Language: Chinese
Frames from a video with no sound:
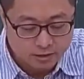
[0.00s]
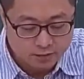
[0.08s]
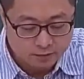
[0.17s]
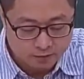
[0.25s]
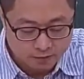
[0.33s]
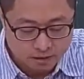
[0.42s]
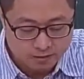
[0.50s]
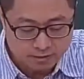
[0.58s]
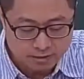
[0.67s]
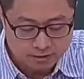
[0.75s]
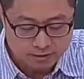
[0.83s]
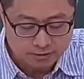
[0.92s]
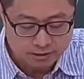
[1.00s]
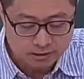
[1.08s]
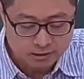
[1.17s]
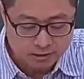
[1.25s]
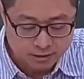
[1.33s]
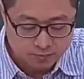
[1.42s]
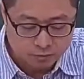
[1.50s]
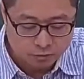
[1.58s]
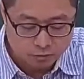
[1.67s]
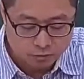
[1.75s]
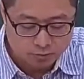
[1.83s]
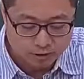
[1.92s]
啊，符号大小跟一
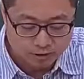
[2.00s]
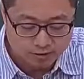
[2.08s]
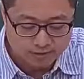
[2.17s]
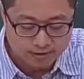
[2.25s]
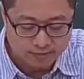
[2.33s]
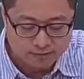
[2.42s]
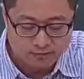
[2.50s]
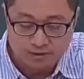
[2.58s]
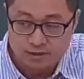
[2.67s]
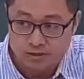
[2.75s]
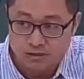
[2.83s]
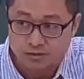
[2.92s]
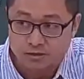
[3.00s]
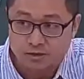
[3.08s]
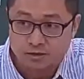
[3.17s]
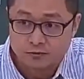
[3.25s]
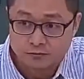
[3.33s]
补数表示法分别是